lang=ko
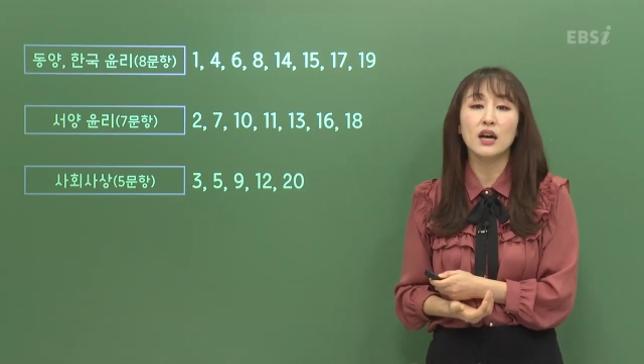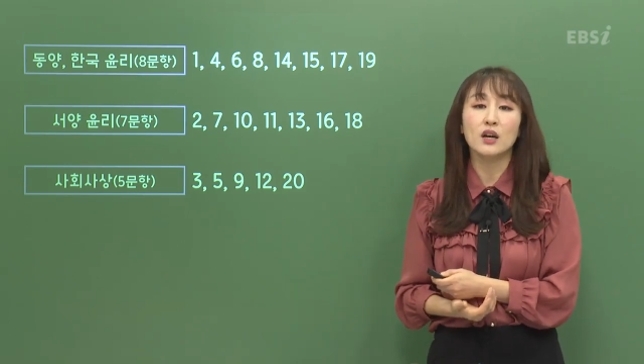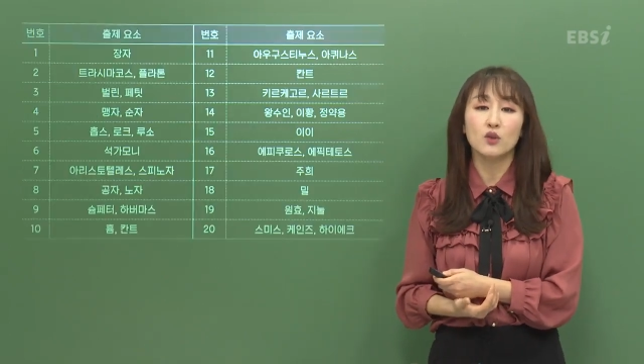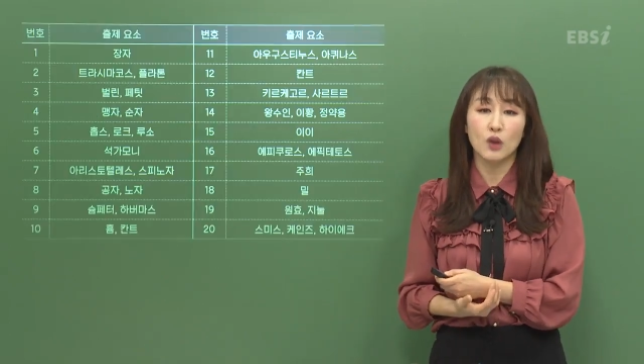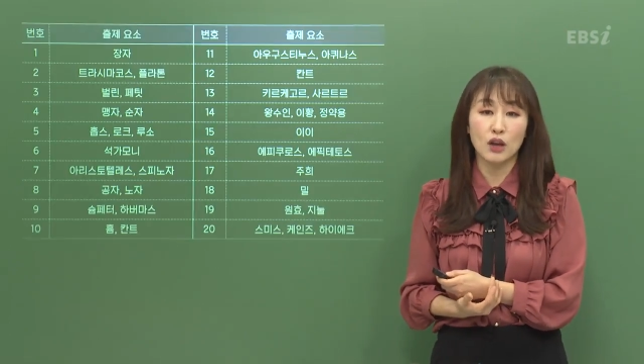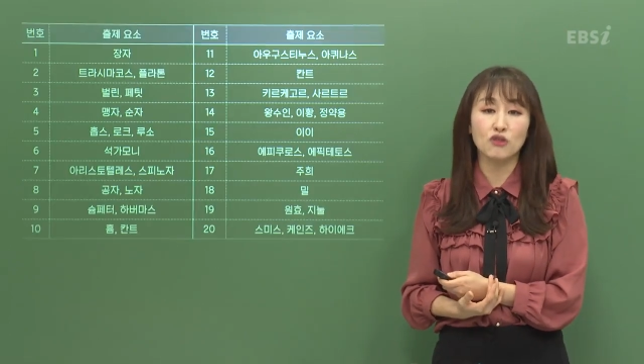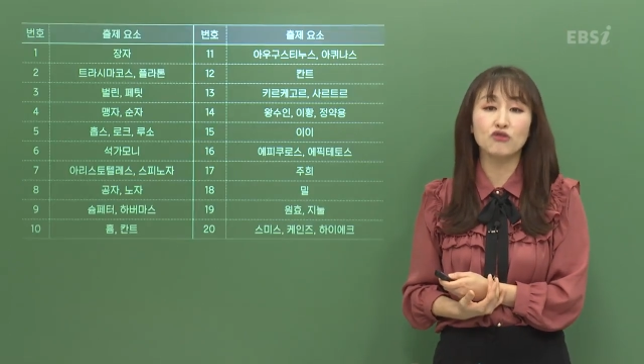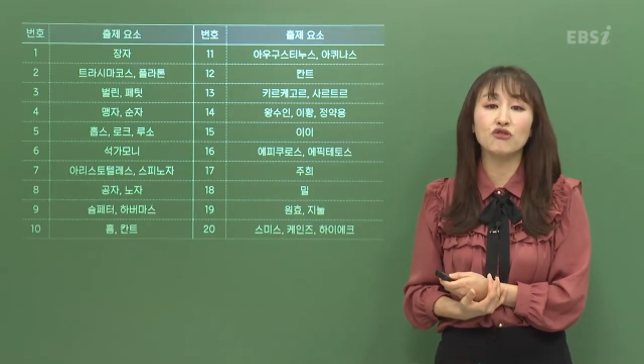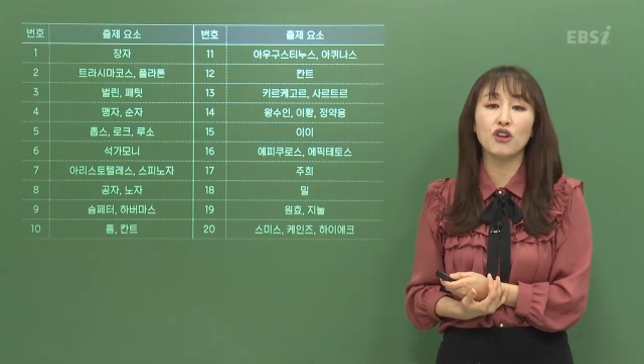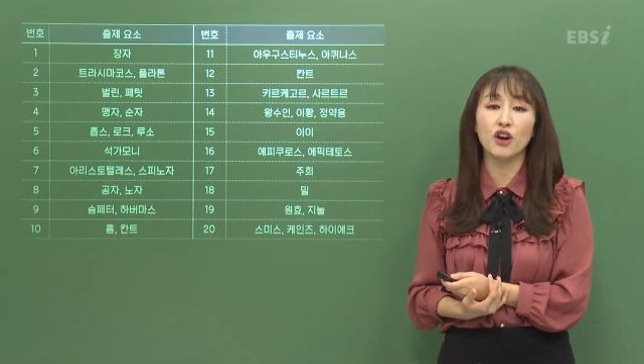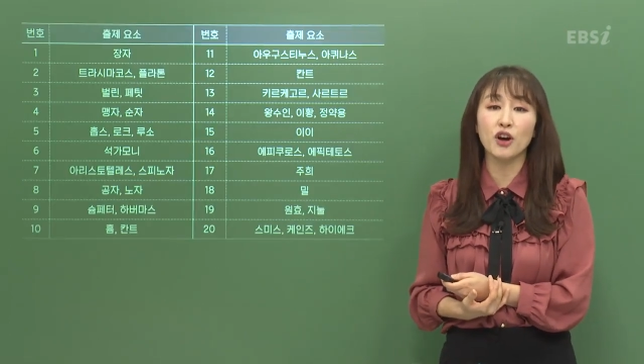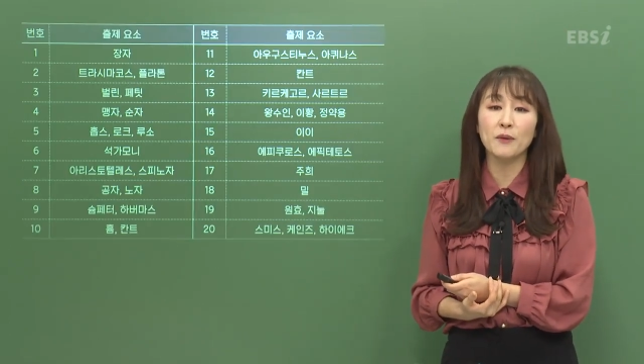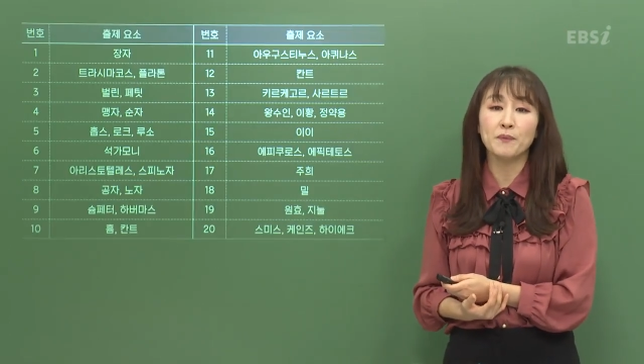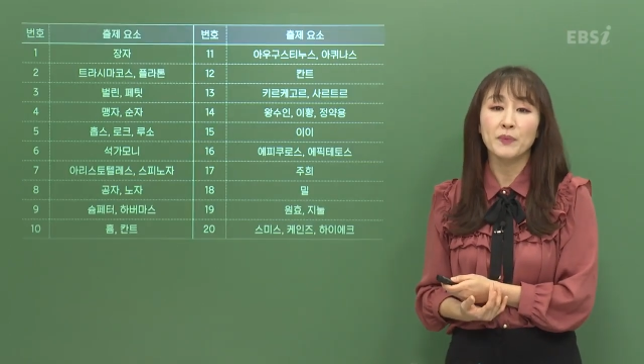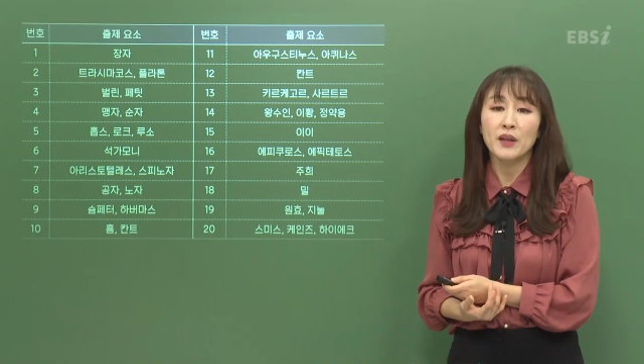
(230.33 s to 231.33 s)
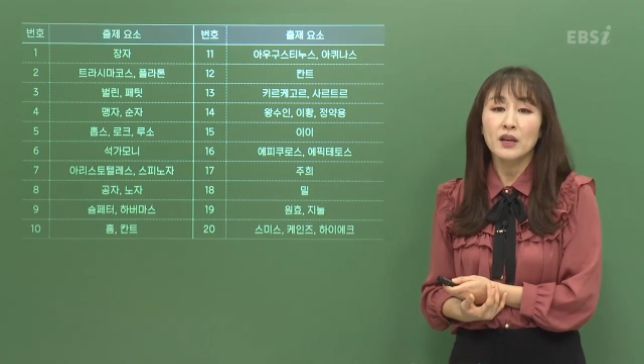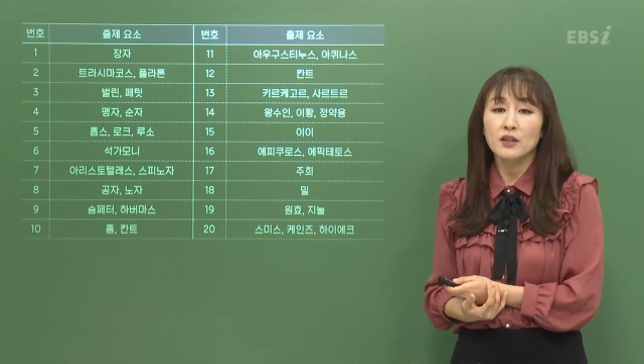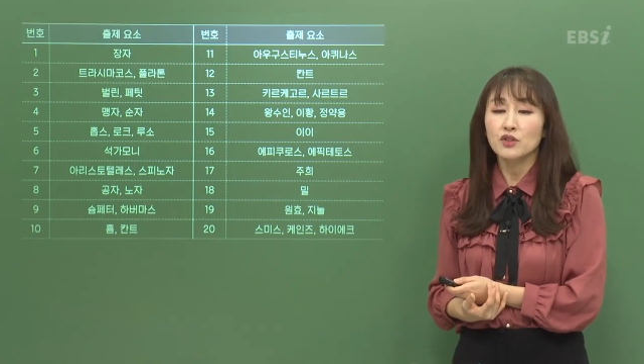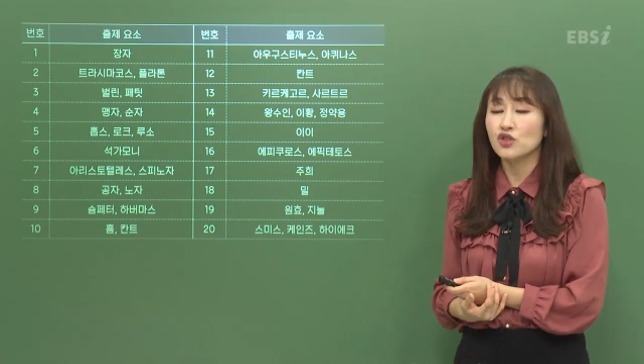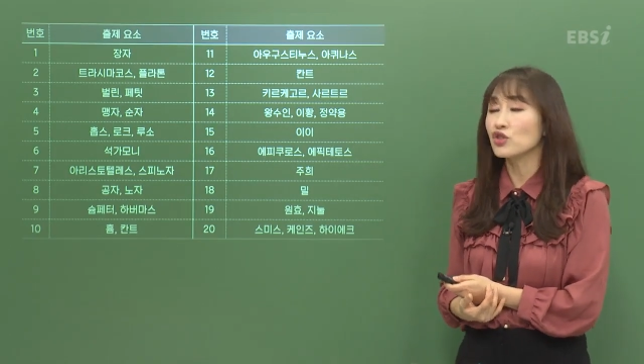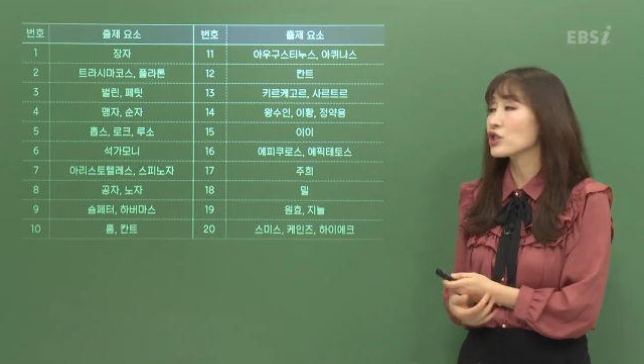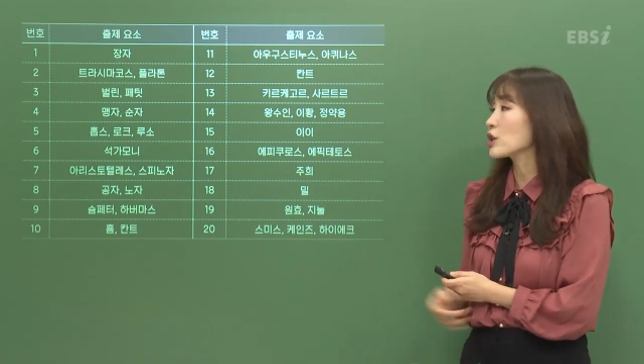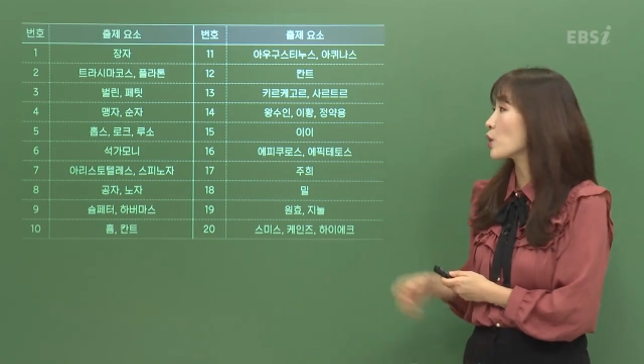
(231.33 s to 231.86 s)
됐고요. 출제